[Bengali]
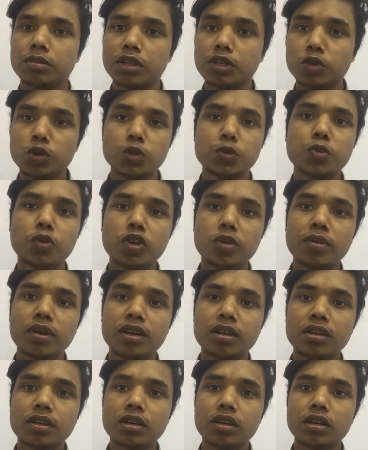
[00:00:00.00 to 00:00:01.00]
হিউজ
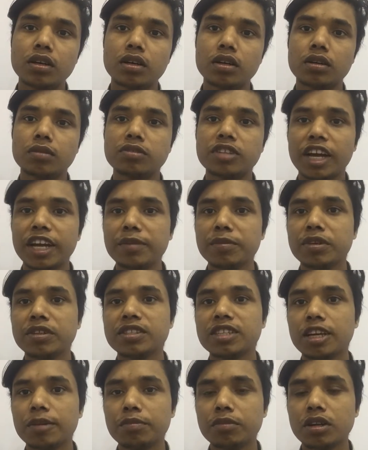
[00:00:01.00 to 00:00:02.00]
পরিমাণ টাইম
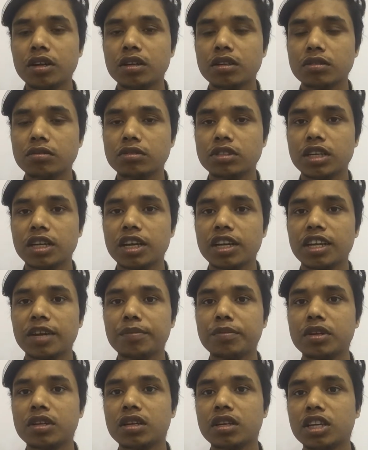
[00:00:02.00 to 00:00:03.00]
আছে আপনার যেখানে
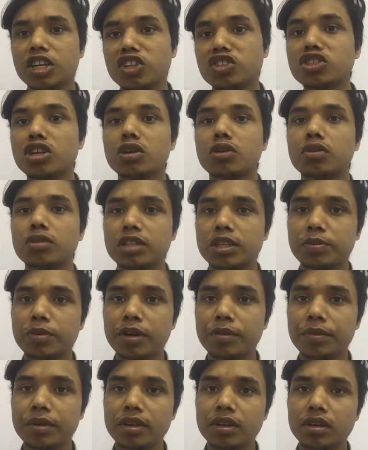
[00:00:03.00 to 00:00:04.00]
আপনি এনজয় করতে
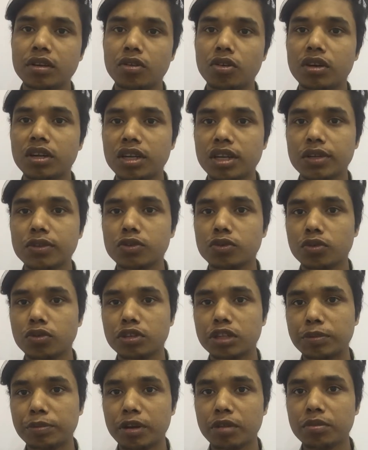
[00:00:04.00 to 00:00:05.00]
পারবেন অনেক কিছু
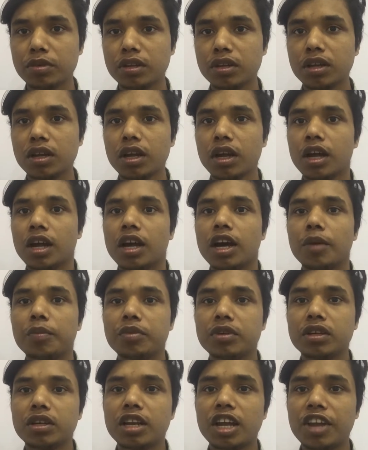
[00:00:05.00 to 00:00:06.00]
করতে পারবেন
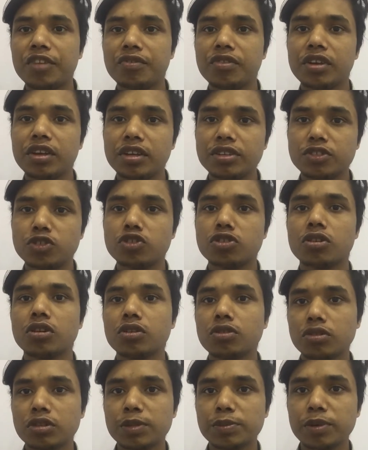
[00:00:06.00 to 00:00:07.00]
আপনি লাইফে স্ট্রাগল
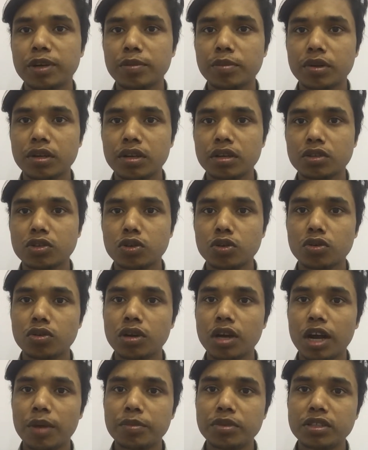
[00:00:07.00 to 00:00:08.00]
করতে পারবেন সো
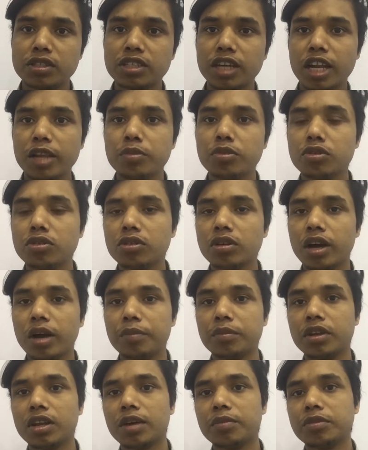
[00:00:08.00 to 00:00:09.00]
আমি চাইবো
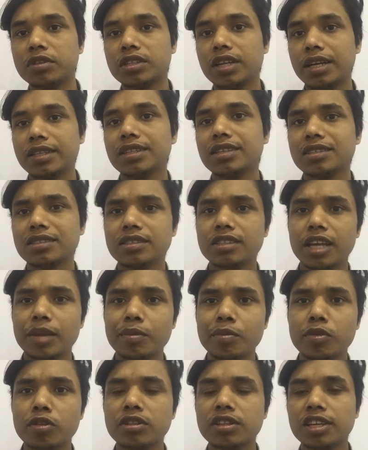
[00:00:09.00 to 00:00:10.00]
আপনার আমার সাজেস্ট
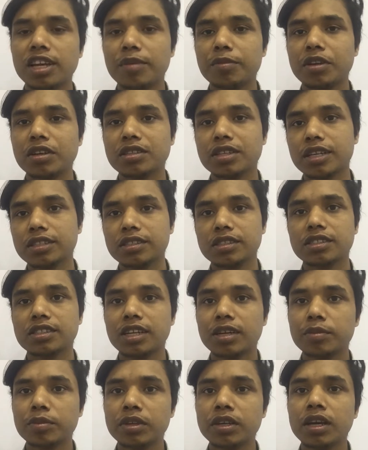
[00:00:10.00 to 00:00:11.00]
চাইবো বলতে আমার সাজেস্ট
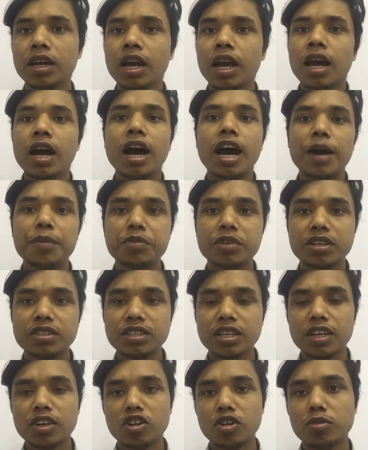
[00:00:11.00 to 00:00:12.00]
থাকবে আপনারা
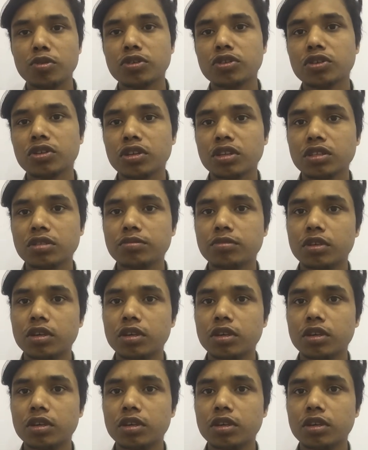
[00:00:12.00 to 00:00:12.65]
যারা অবশ্যই